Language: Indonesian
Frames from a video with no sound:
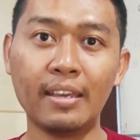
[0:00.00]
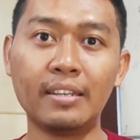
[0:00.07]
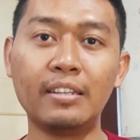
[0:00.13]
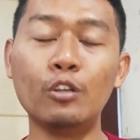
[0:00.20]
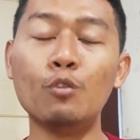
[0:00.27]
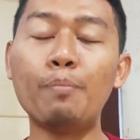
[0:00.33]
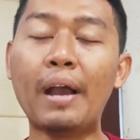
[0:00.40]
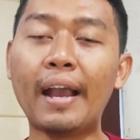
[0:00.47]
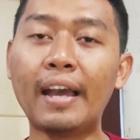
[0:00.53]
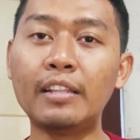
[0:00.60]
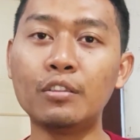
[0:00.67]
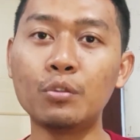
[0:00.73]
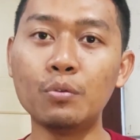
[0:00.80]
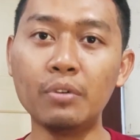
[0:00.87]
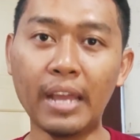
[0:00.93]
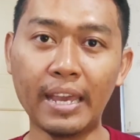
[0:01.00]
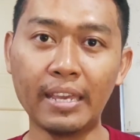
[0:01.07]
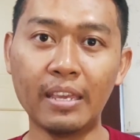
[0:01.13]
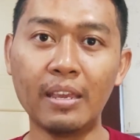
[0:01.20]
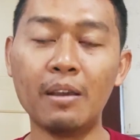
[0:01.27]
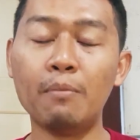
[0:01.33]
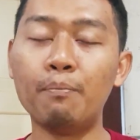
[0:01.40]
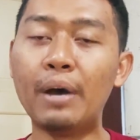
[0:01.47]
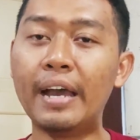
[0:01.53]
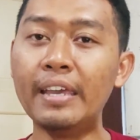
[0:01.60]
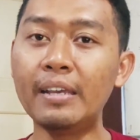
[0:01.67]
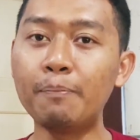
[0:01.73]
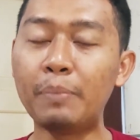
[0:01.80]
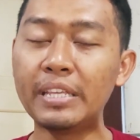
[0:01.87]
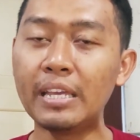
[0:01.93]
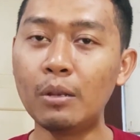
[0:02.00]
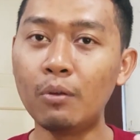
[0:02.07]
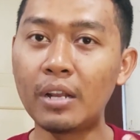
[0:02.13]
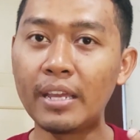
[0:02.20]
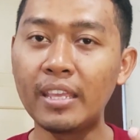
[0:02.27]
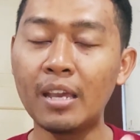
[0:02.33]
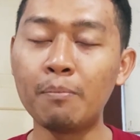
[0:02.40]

dirupakan tunai baik penyalurannya